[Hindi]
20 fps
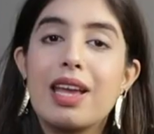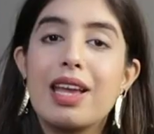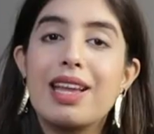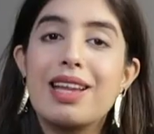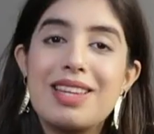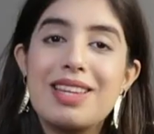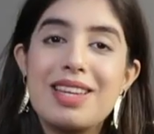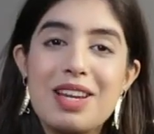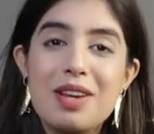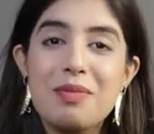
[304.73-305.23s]

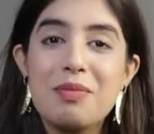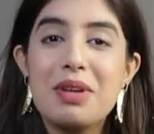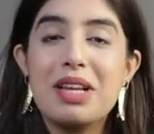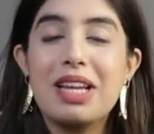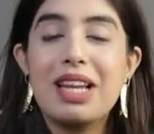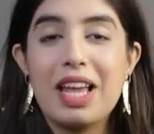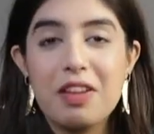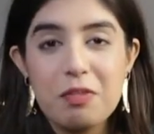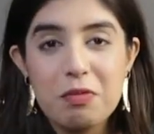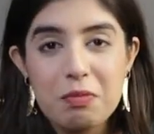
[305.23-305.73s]
इंटीरियर में
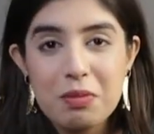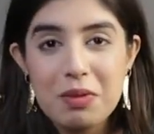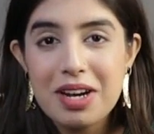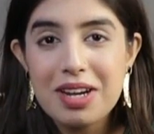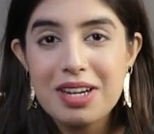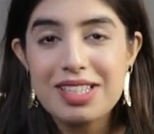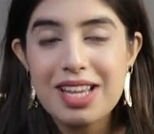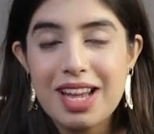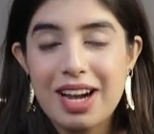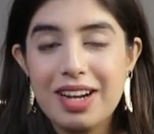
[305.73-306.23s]
लाइव
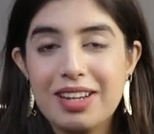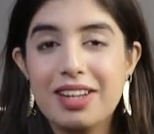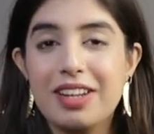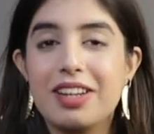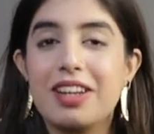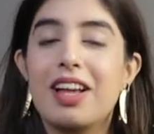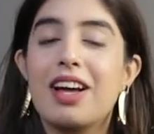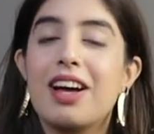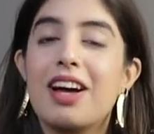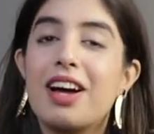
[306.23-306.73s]
प्लांट्स ऐड
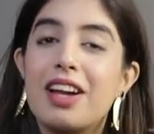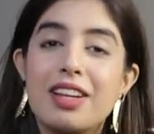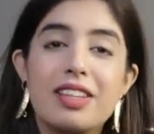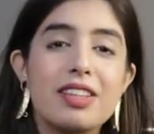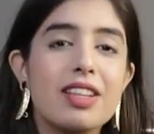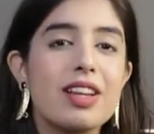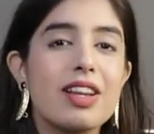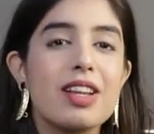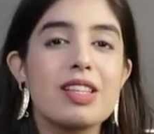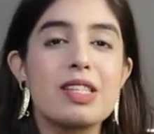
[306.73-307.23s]
करना हर
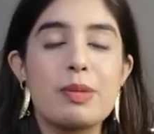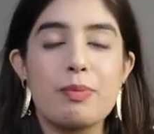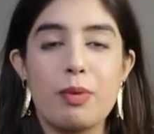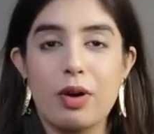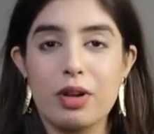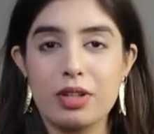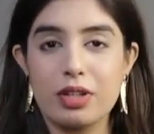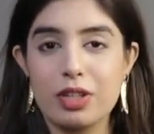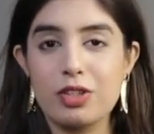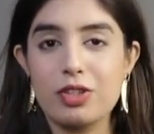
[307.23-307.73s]
तरह से
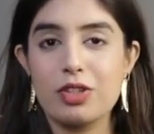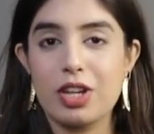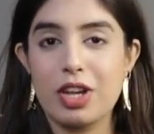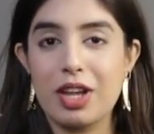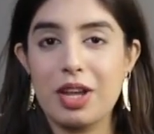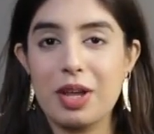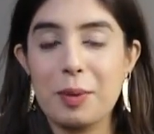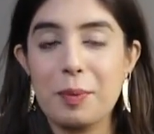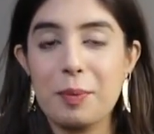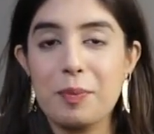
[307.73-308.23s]
बहुत अच्छा
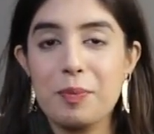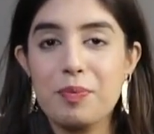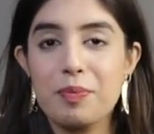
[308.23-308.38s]
है